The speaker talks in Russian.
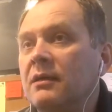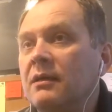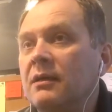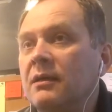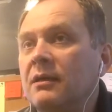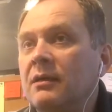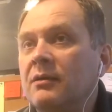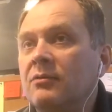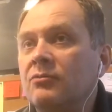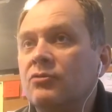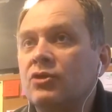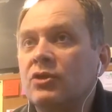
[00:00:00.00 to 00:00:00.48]

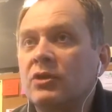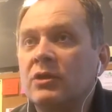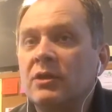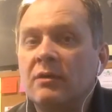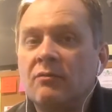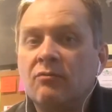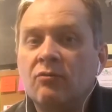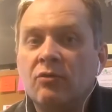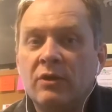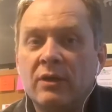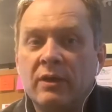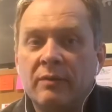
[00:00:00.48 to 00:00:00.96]
а, уже
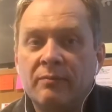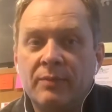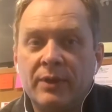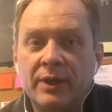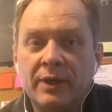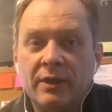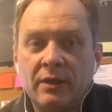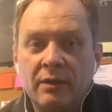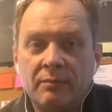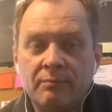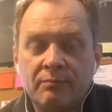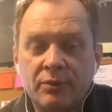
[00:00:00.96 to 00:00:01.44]
довольно
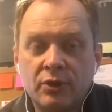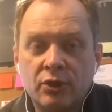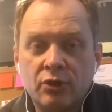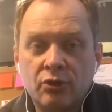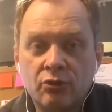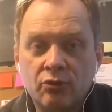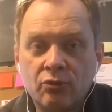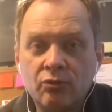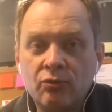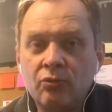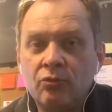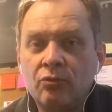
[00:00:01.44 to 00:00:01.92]
бегло
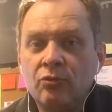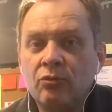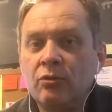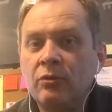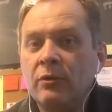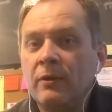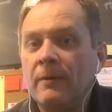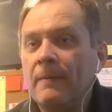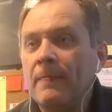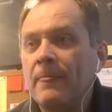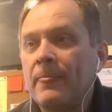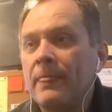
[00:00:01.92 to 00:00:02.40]

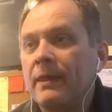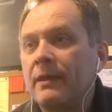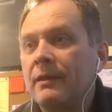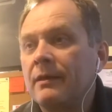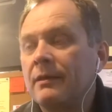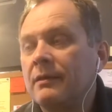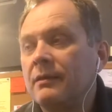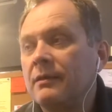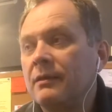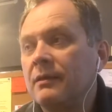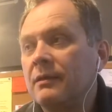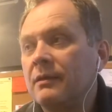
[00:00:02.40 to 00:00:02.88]
пишу
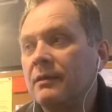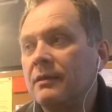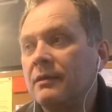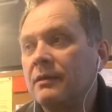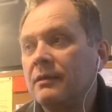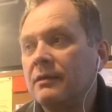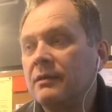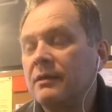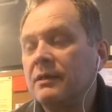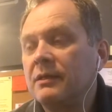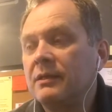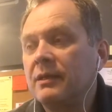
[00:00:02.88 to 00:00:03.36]

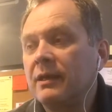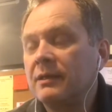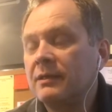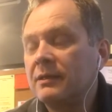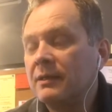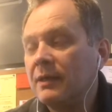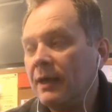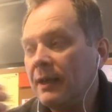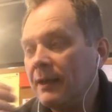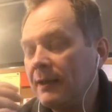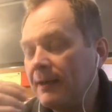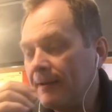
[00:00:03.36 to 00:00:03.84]
а, и так
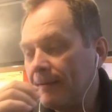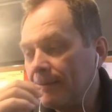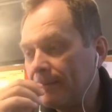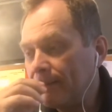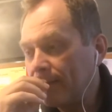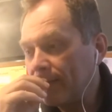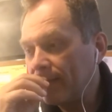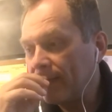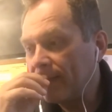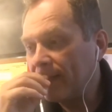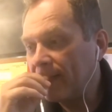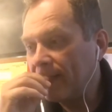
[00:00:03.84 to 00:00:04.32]
далее.
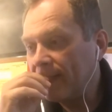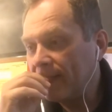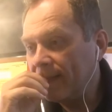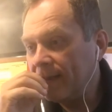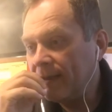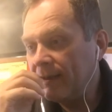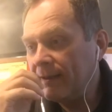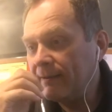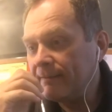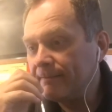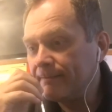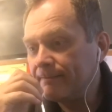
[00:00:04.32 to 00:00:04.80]

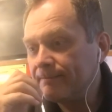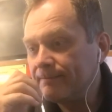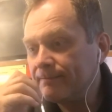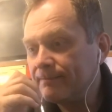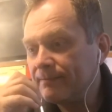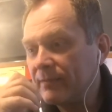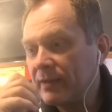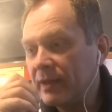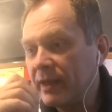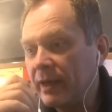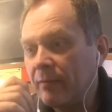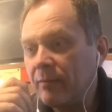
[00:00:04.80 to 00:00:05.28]
И
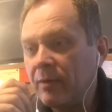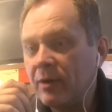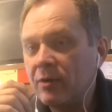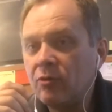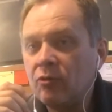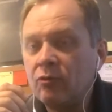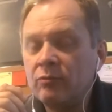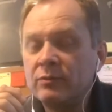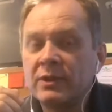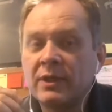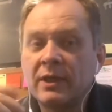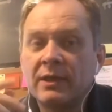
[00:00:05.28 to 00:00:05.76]
я
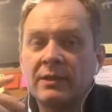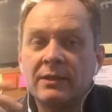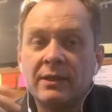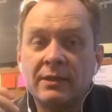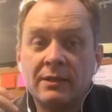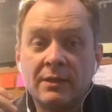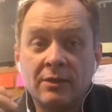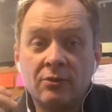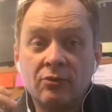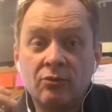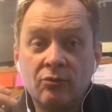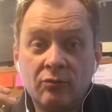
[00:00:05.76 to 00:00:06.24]
могу вам
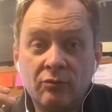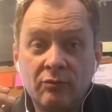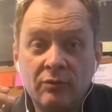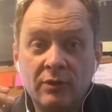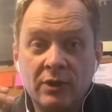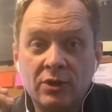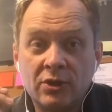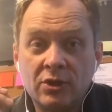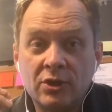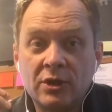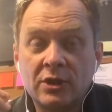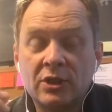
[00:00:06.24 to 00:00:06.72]
сказать одну
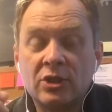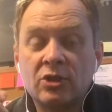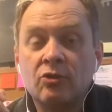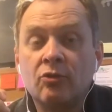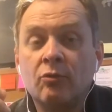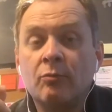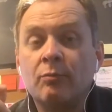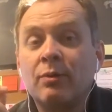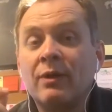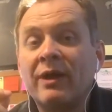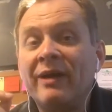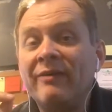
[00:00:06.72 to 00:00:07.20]
вещь,
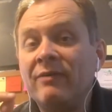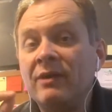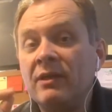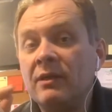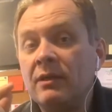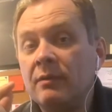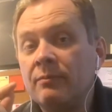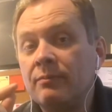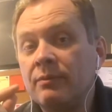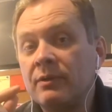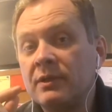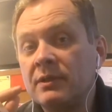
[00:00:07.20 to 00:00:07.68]
что
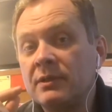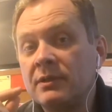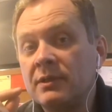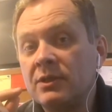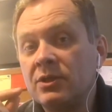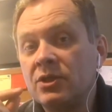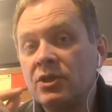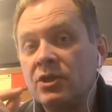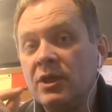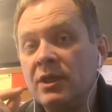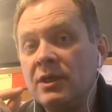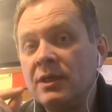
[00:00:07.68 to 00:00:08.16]
правильное
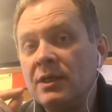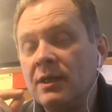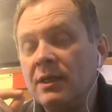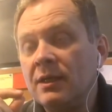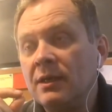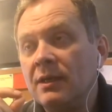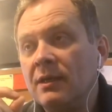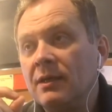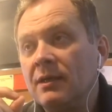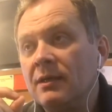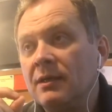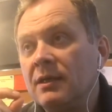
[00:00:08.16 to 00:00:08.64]

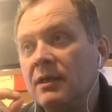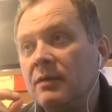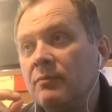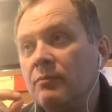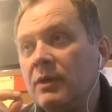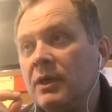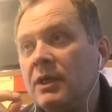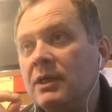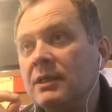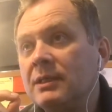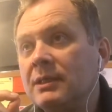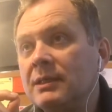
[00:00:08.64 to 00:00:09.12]
произношение
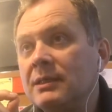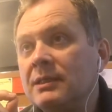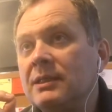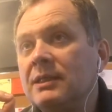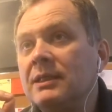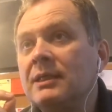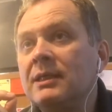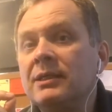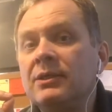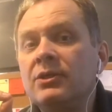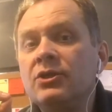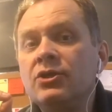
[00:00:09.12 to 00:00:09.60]
имеет
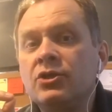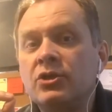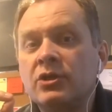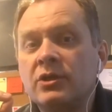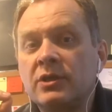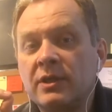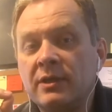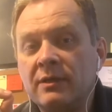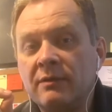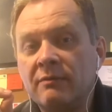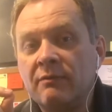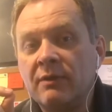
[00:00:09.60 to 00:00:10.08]

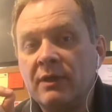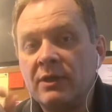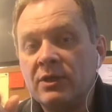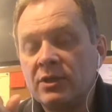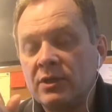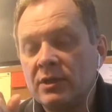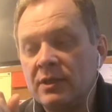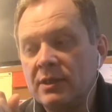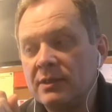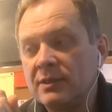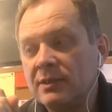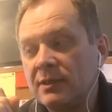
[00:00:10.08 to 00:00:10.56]
технически
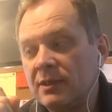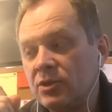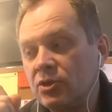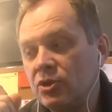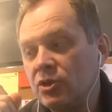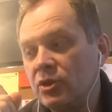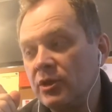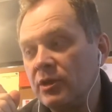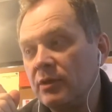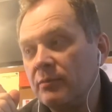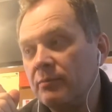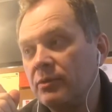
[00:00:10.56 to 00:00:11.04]
важное
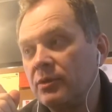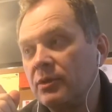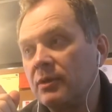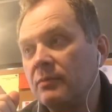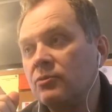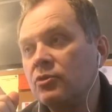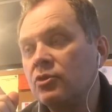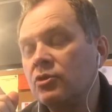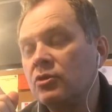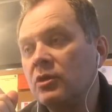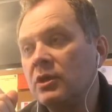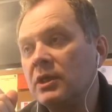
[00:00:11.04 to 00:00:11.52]
значение,
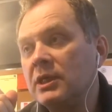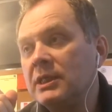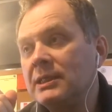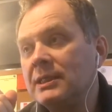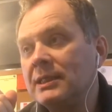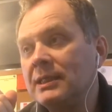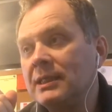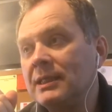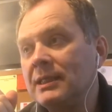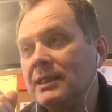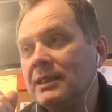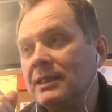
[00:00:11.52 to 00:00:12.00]
потому что
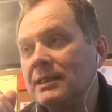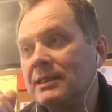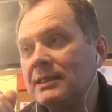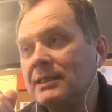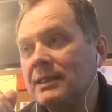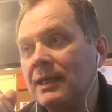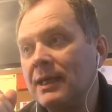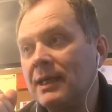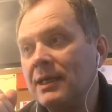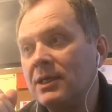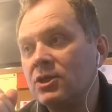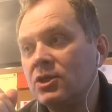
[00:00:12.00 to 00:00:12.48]
если ты не
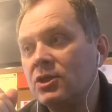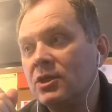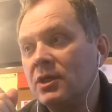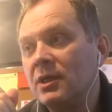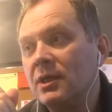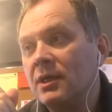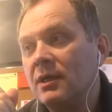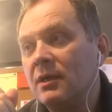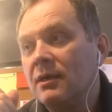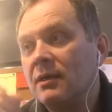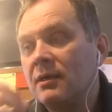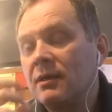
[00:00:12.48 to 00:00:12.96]
знаешь,
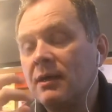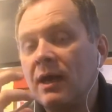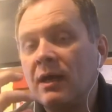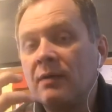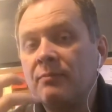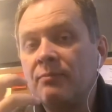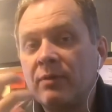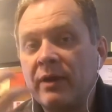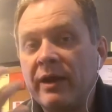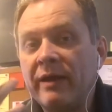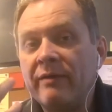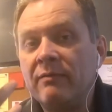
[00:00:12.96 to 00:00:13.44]

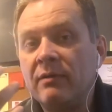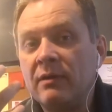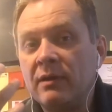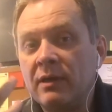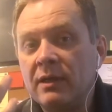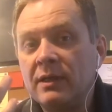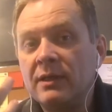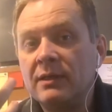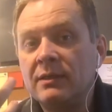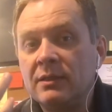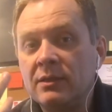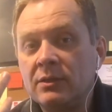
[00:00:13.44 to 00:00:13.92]
как
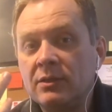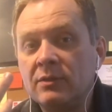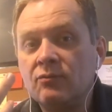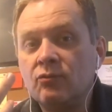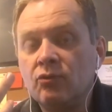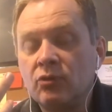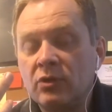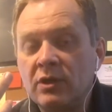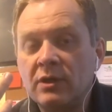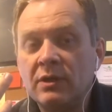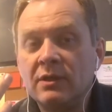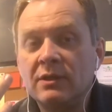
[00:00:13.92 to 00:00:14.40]
правильно эти
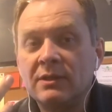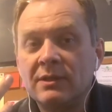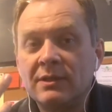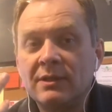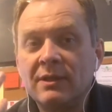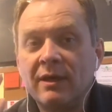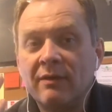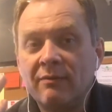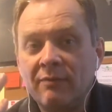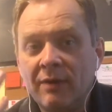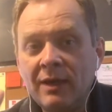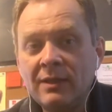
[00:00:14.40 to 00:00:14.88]
звуки
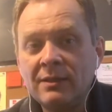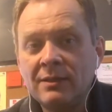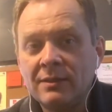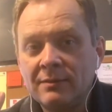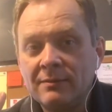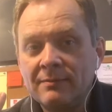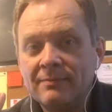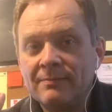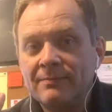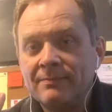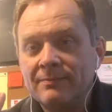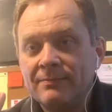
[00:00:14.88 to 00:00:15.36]
издавать